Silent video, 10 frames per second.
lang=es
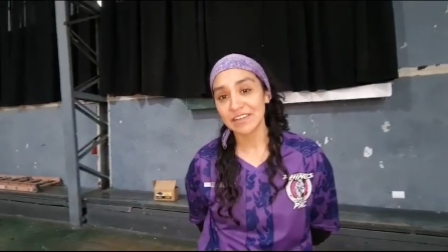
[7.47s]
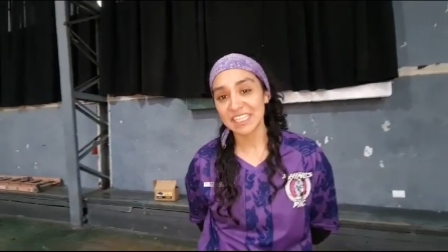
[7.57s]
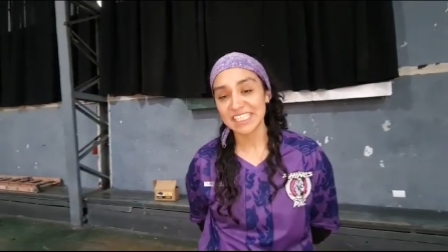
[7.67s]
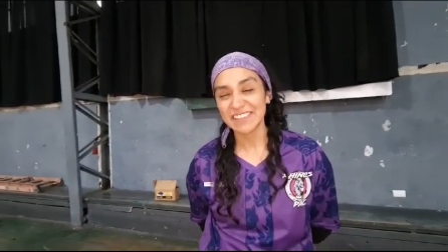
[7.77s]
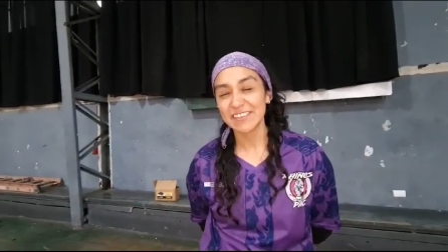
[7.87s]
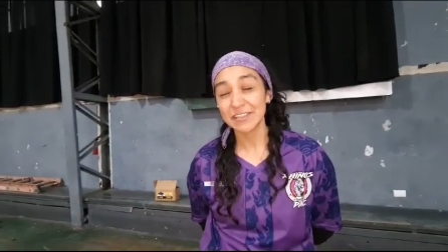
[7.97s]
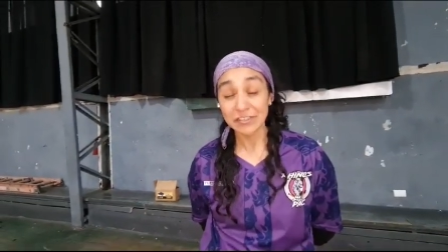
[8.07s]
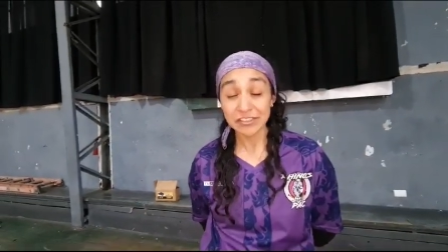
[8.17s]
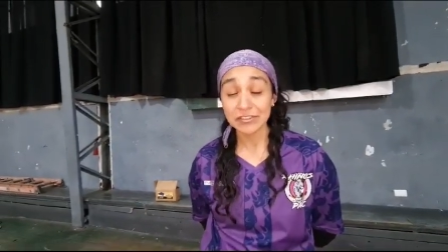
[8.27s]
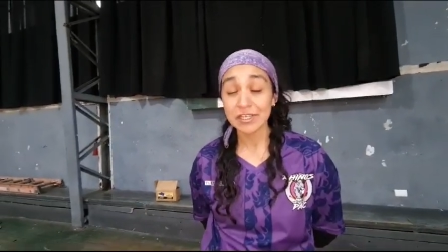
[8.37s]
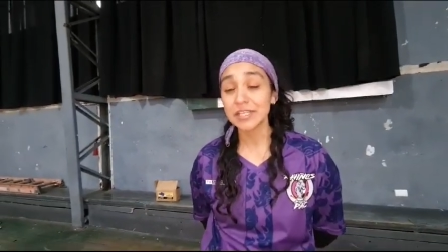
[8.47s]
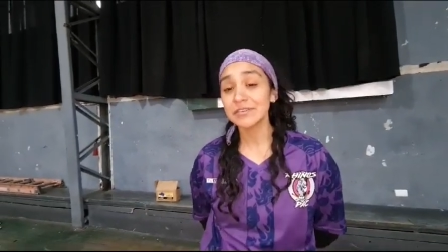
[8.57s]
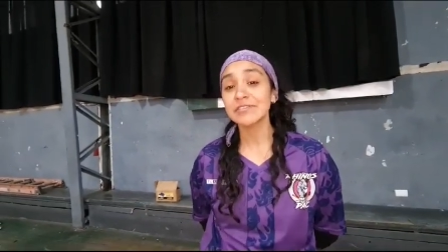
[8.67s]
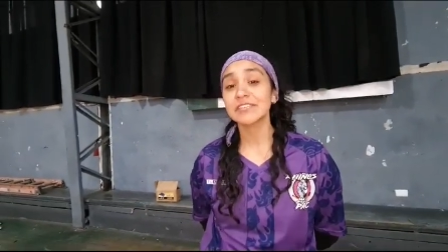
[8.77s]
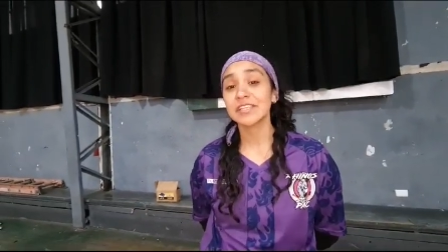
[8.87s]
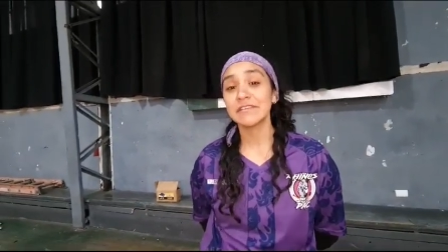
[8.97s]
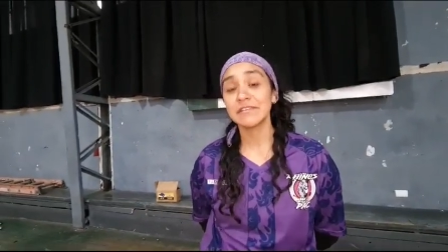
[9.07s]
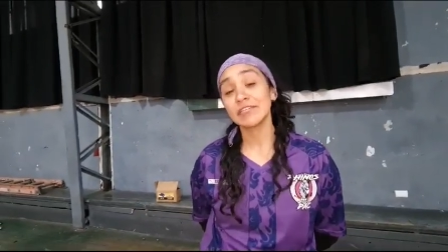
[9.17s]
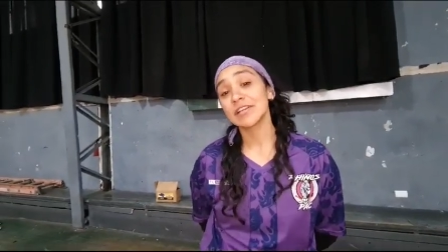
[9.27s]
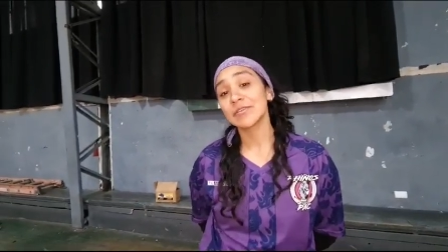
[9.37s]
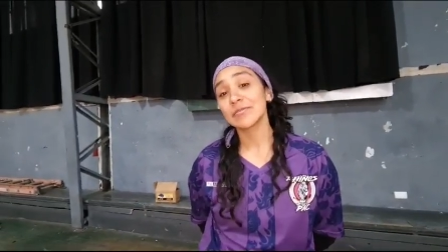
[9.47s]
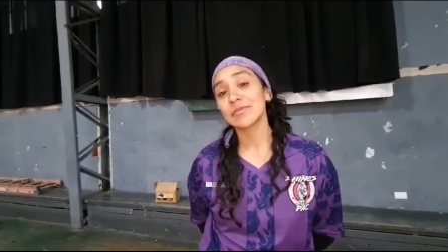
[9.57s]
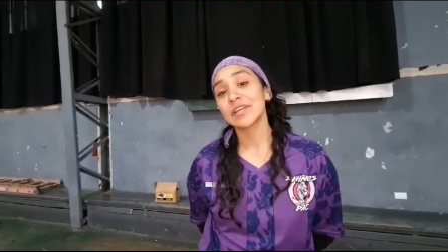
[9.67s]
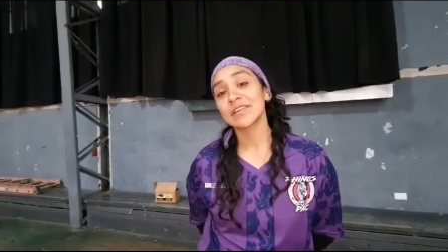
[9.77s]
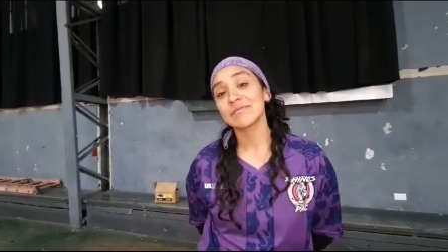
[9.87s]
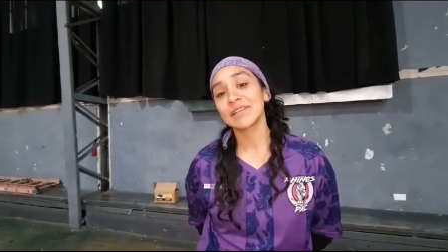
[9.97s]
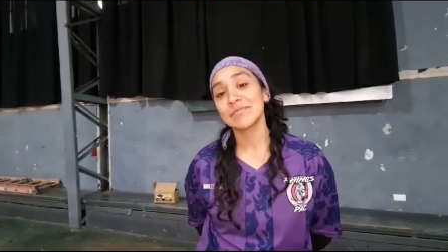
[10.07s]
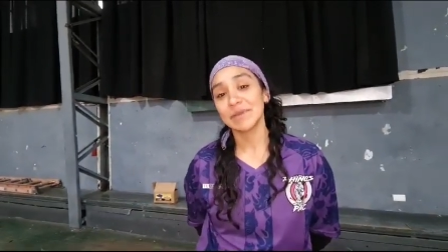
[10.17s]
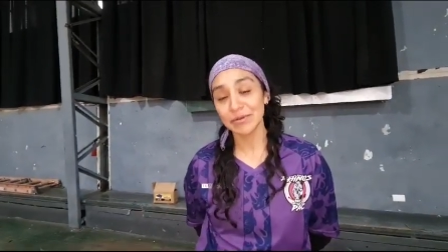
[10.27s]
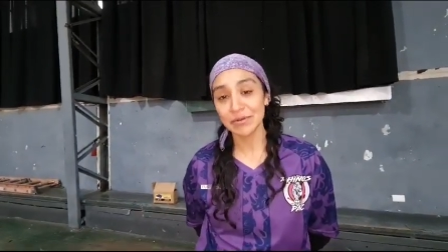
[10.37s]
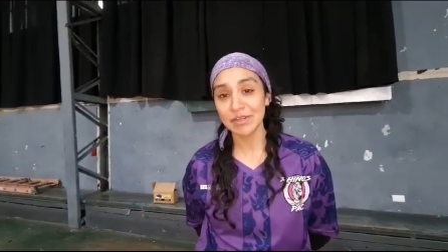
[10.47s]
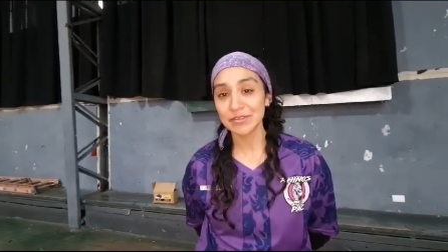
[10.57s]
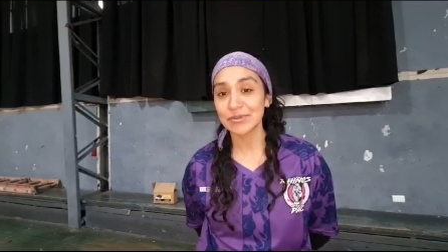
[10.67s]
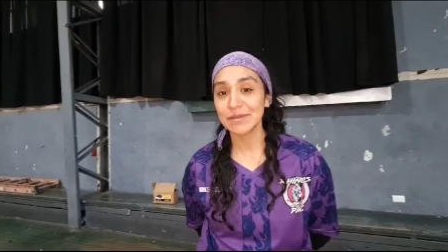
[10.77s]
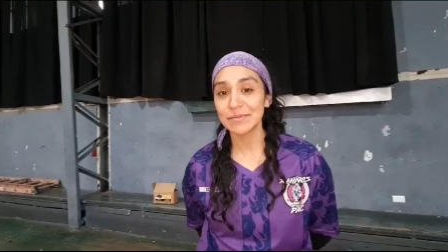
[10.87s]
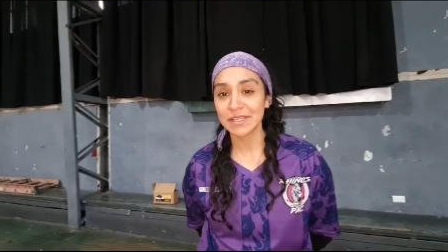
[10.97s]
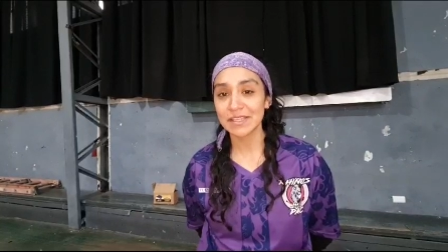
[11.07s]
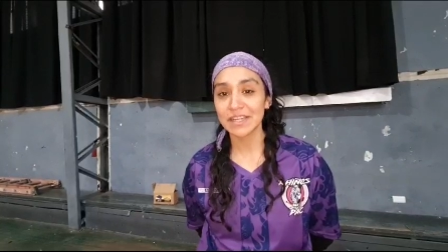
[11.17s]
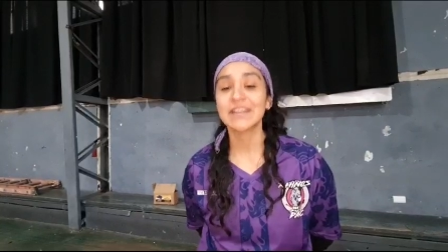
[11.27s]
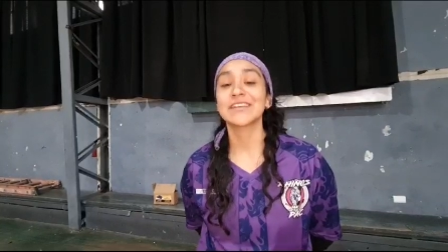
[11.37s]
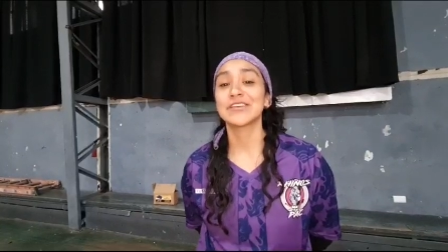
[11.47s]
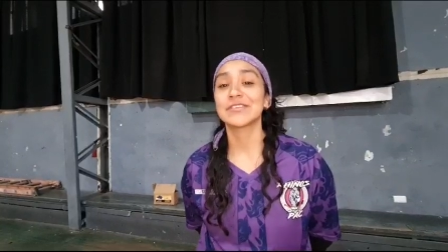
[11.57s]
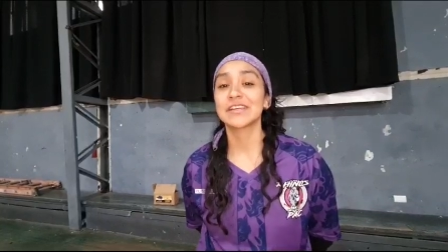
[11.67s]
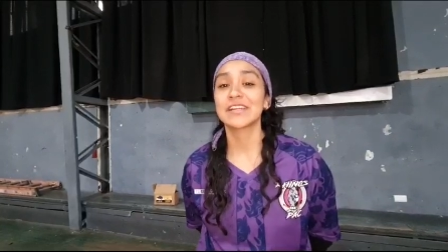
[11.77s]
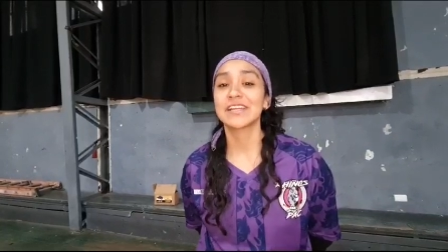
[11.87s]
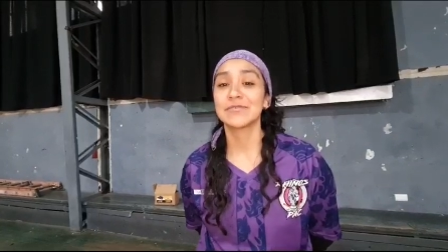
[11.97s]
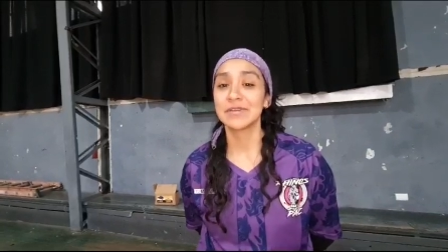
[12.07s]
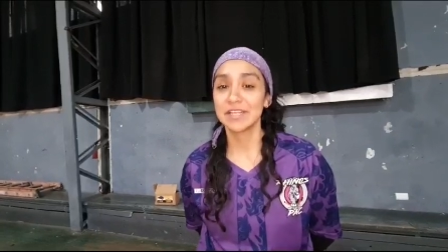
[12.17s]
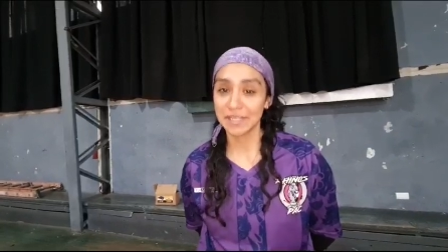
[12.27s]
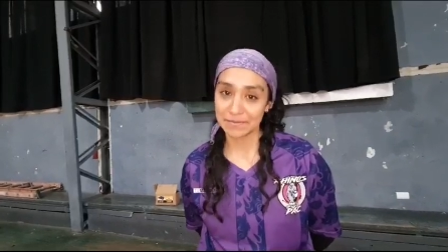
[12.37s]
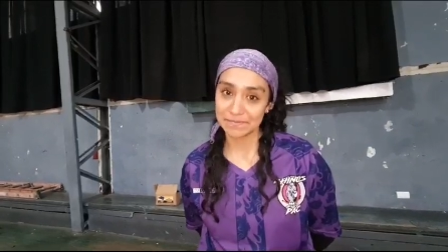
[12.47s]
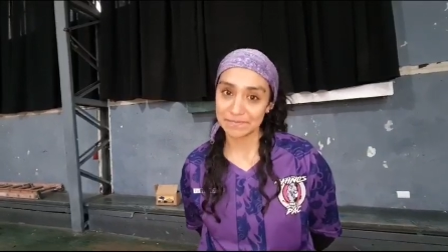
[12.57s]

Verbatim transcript: hace 28 años y vivo en la comuna de Melipeuco actualmente en la región de la Araucanía.